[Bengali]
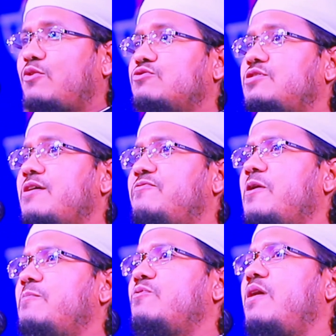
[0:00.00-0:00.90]
একুশে
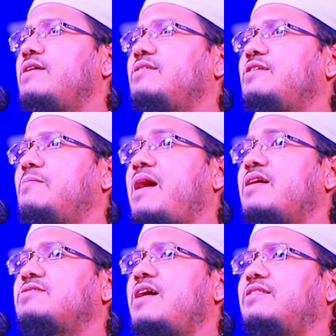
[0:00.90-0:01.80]
ফেব্রুয়ারিতে
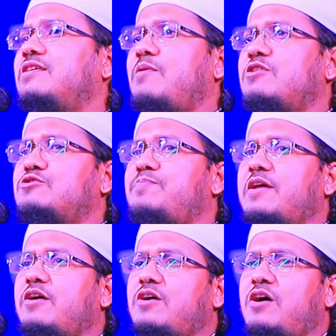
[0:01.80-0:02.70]
ভাষা দিবস
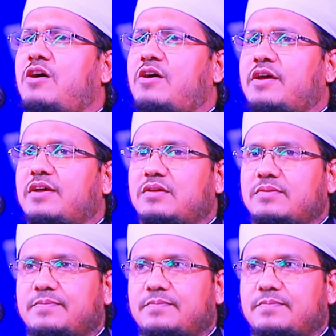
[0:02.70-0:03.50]
পালন হয়